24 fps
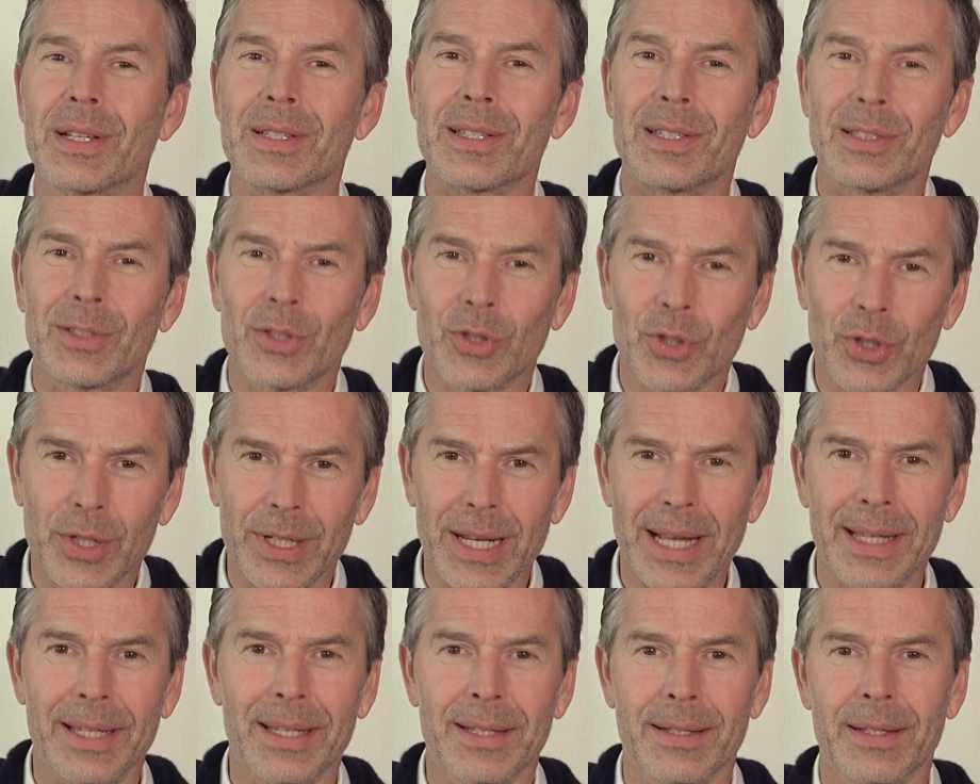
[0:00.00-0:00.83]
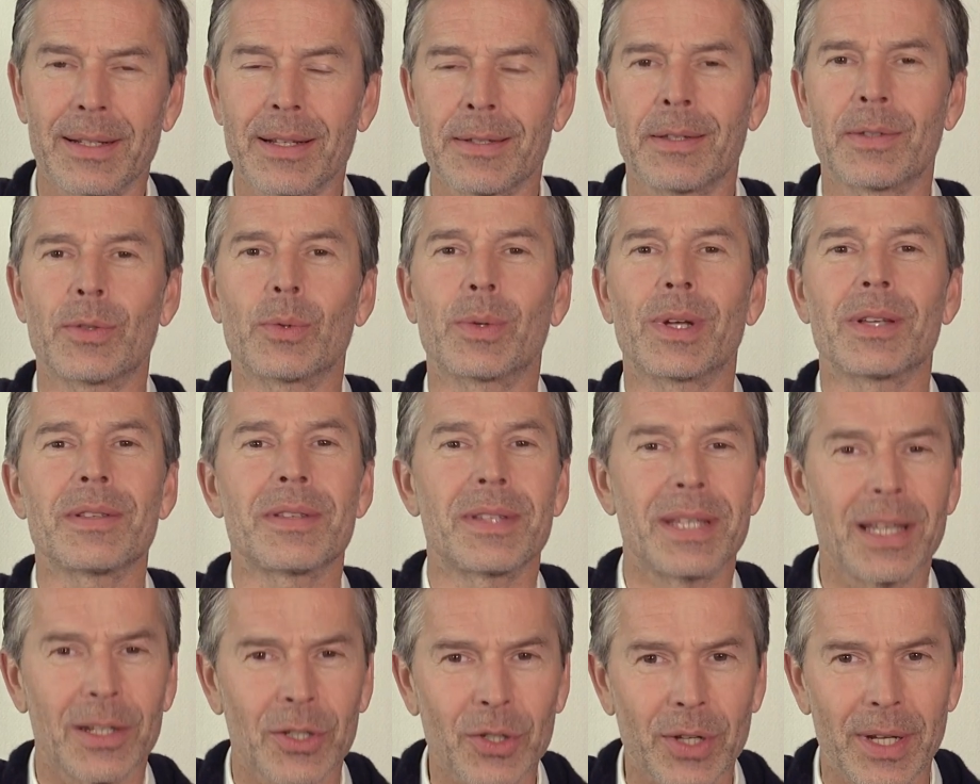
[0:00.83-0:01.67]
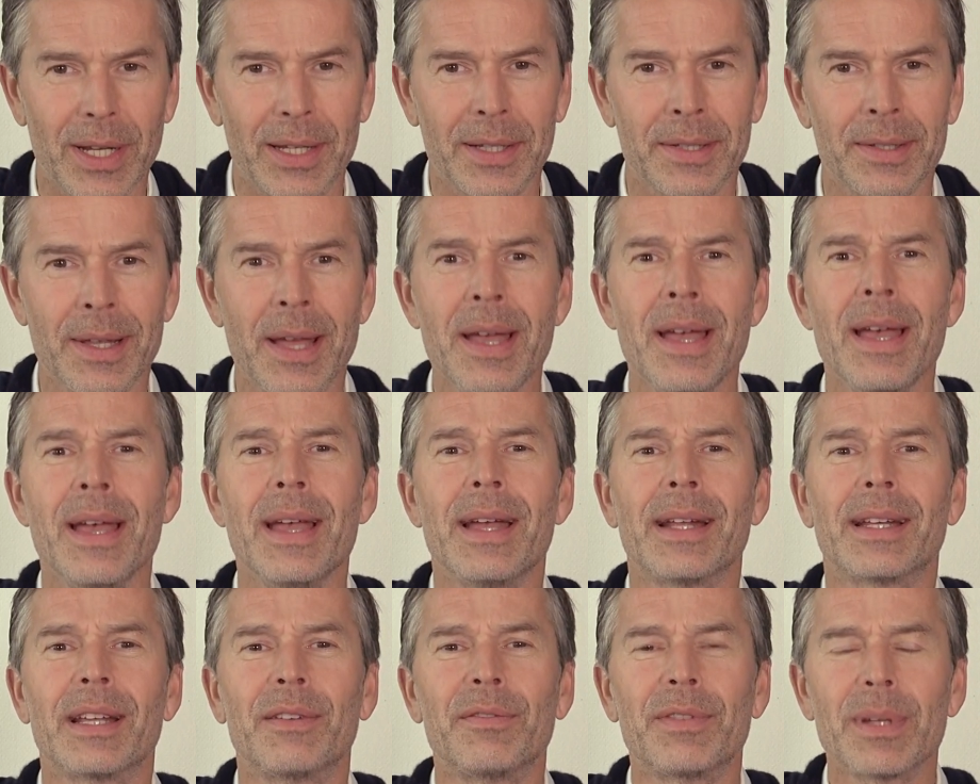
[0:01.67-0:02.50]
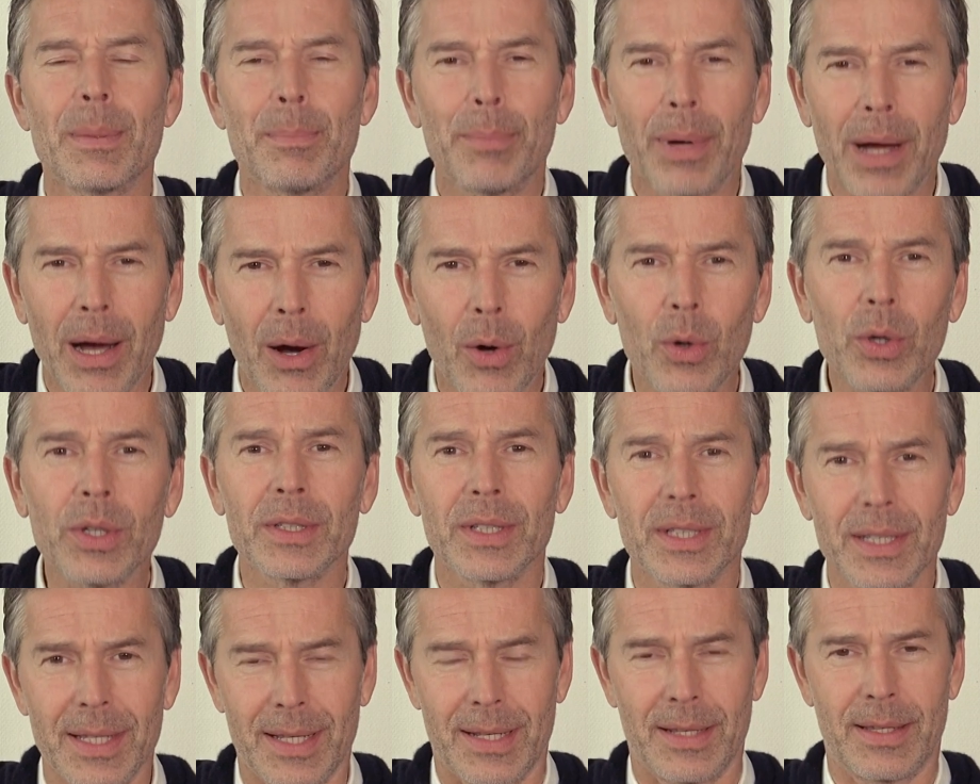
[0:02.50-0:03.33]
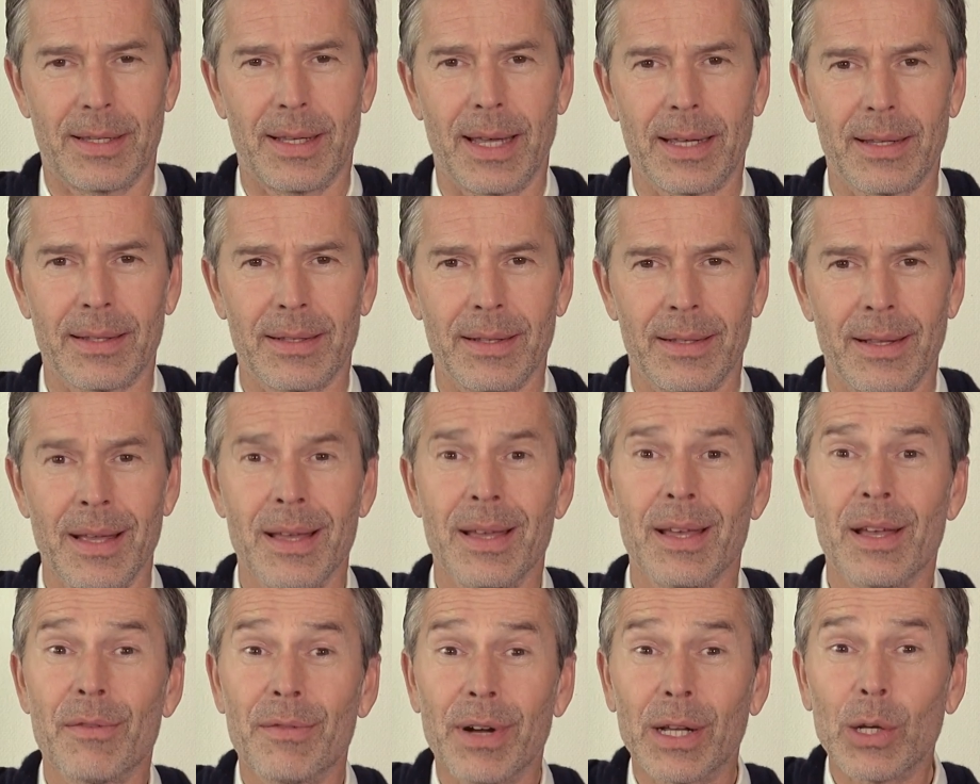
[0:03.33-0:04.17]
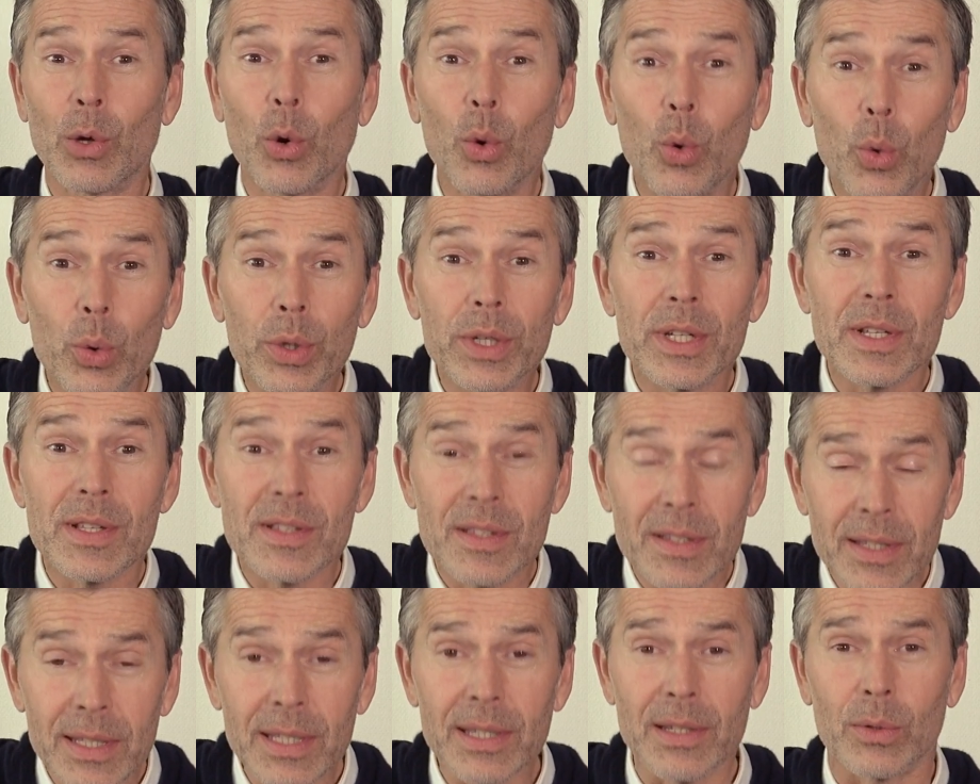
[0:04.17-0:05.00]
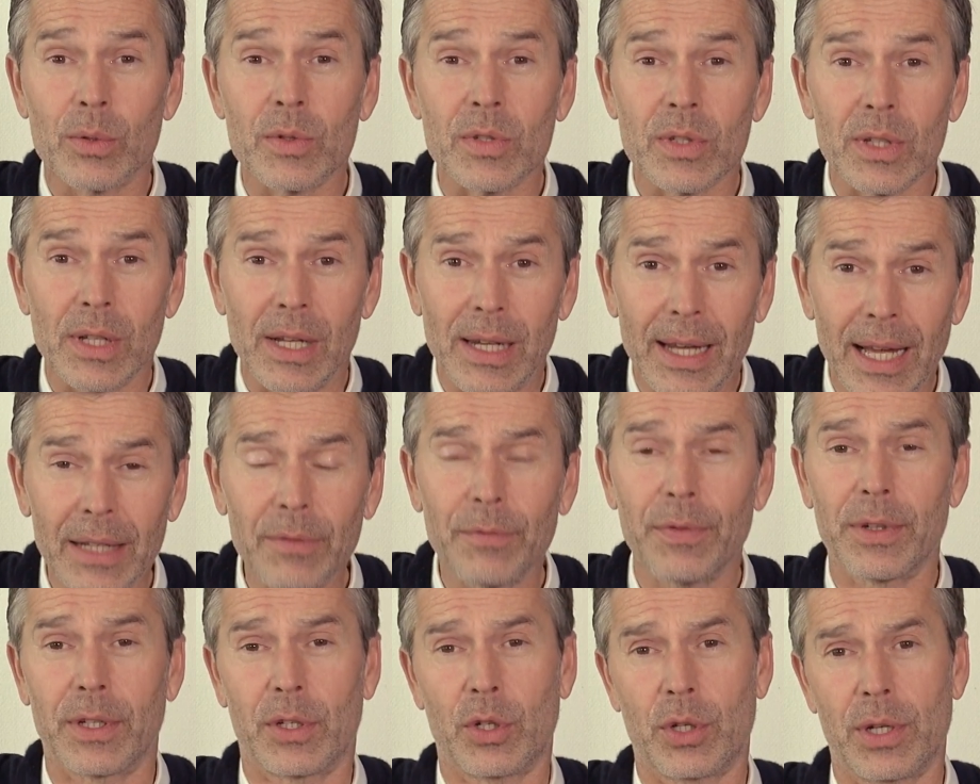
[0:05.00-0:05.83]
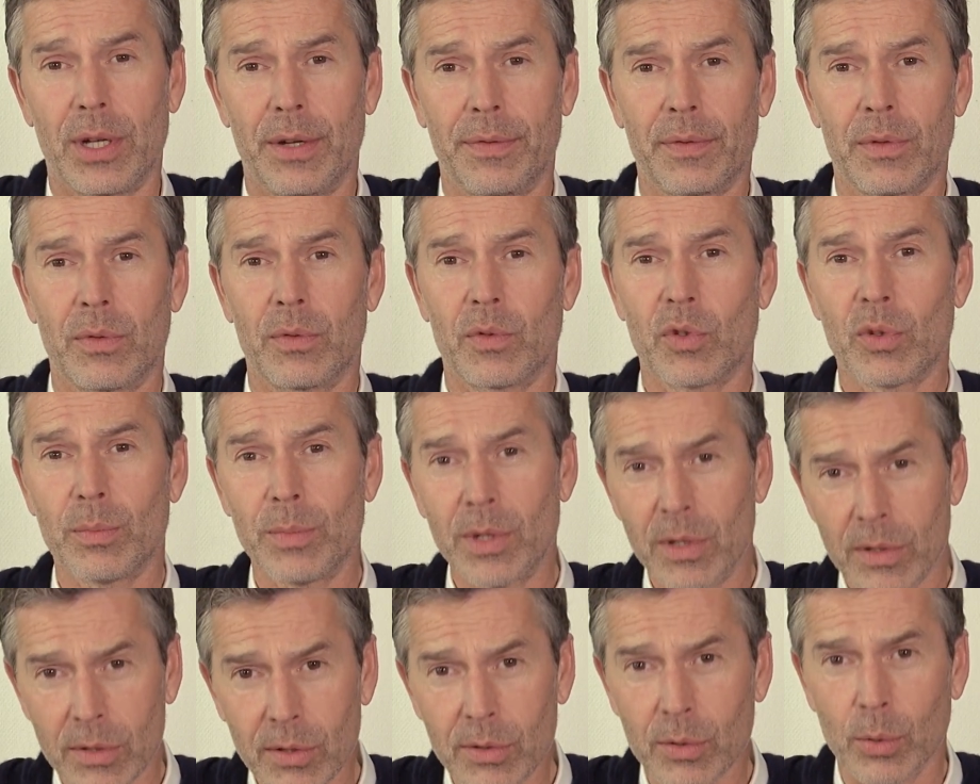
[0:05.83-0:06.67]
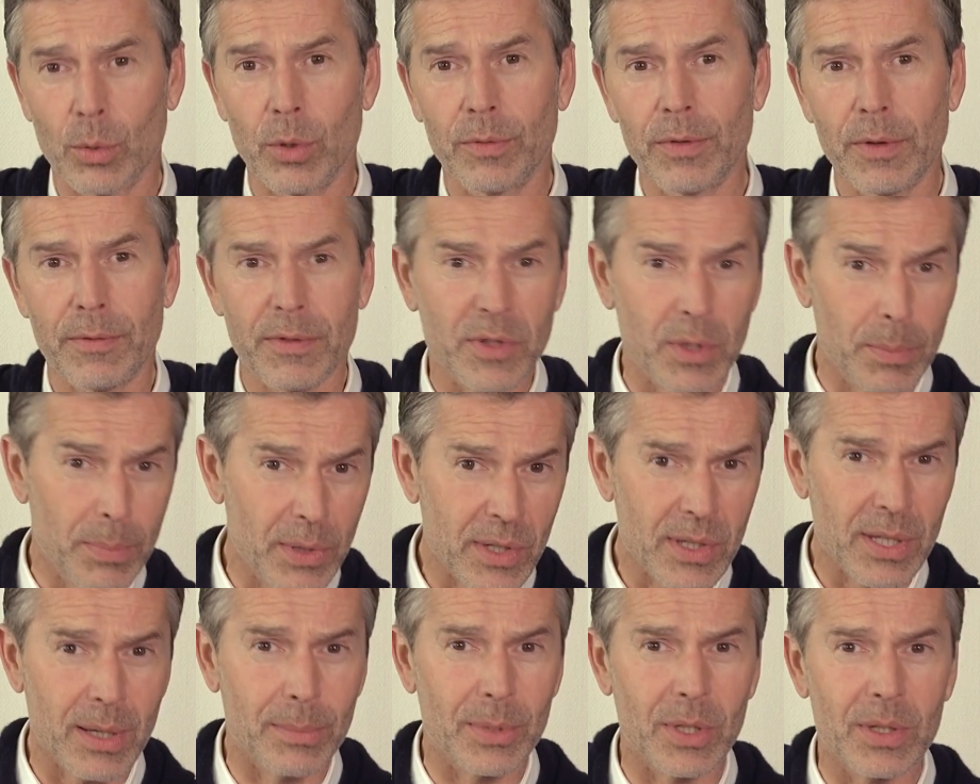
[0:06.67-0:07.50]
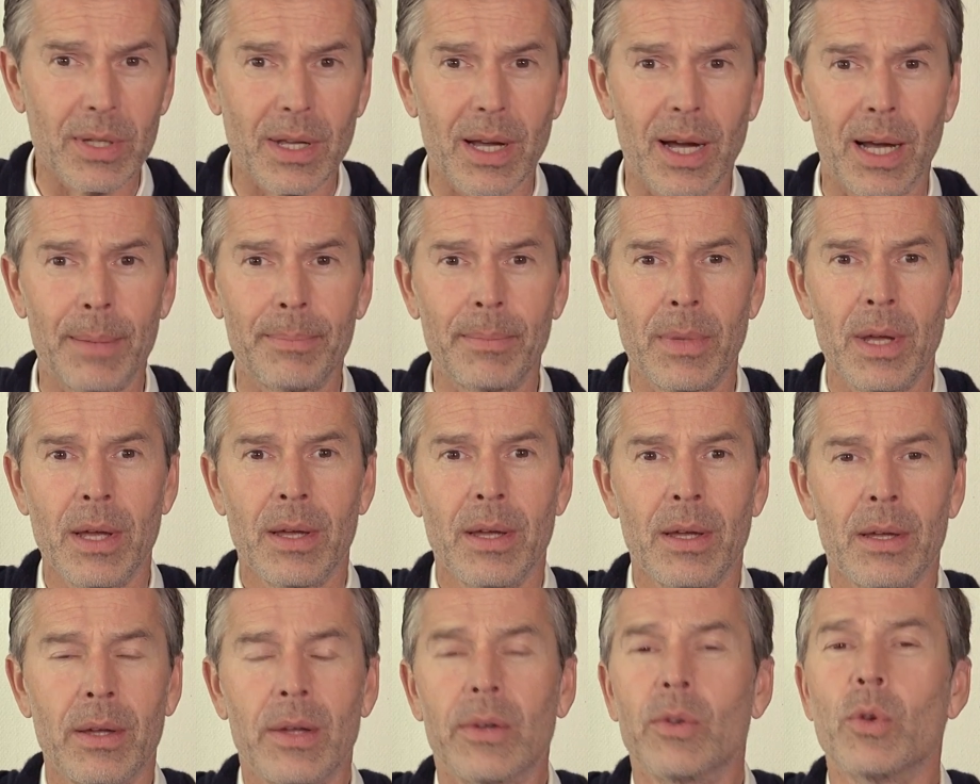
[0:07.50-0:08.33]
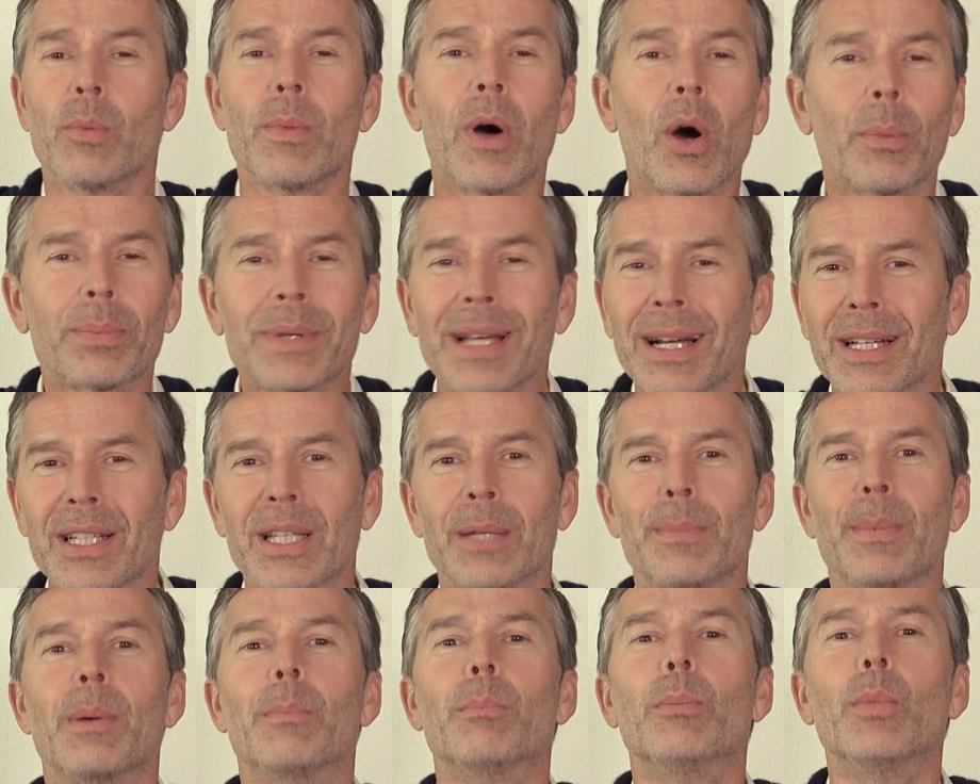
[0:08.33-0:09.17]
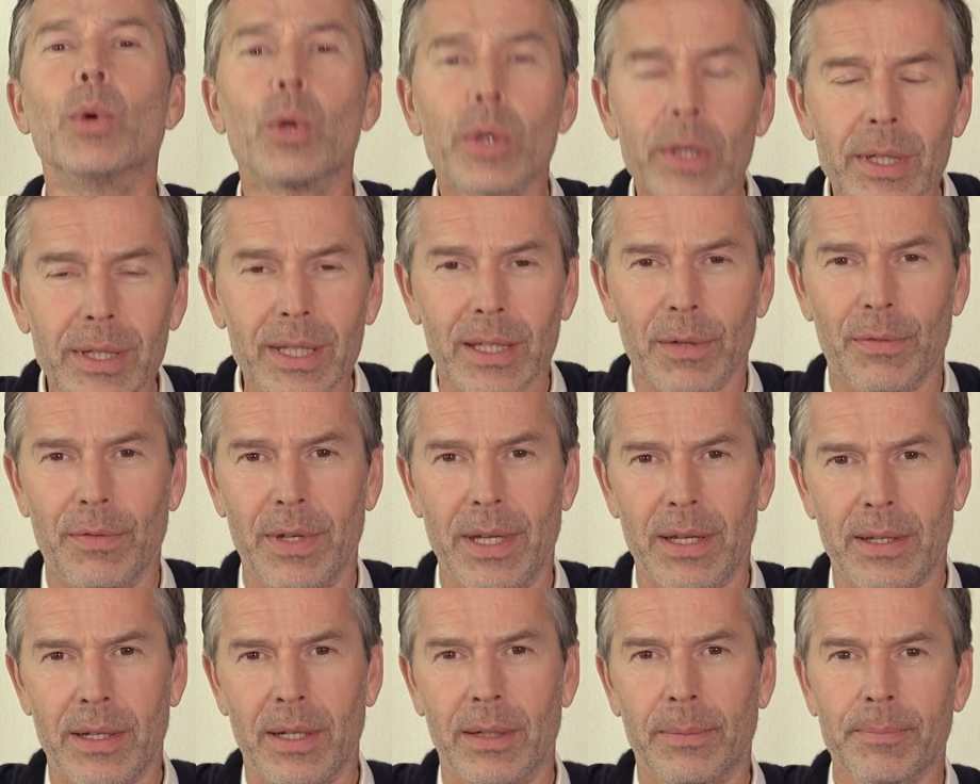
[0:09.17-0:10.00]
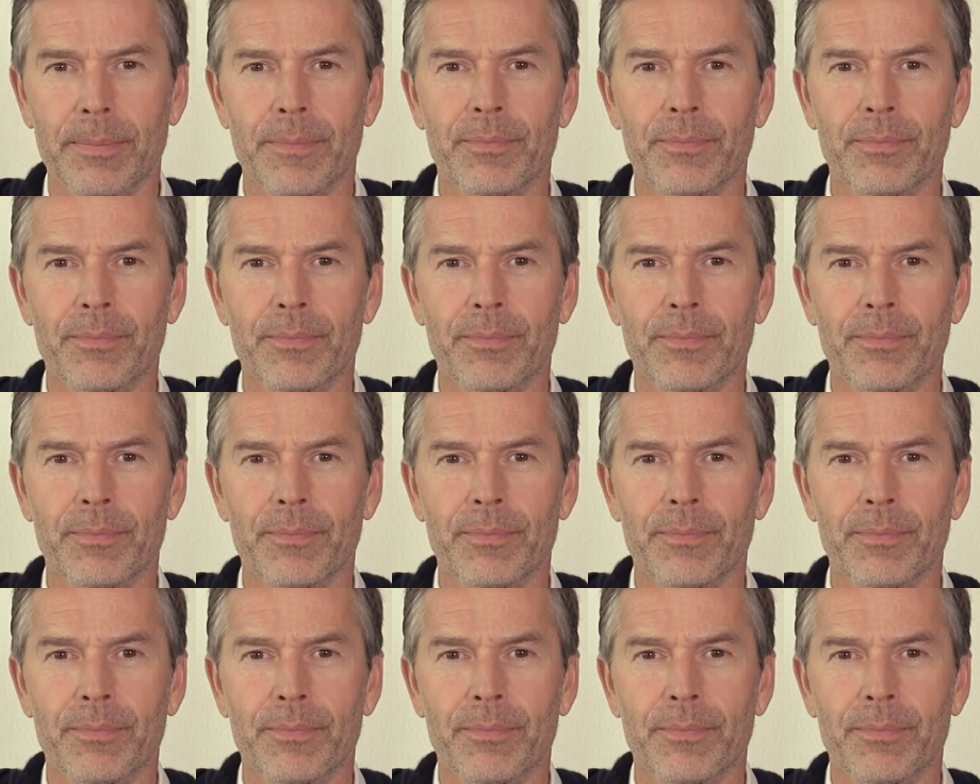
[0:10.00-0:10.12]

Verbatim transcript: das ist schlecht, das ist sogar sehr schlecht. Denn wir brauchen die Insekten, weil ohne sie unsere Landwirtschaft, zumindest so wie wir sie bisher betreiben, überhaupt gar nicht mehr möglich wäre.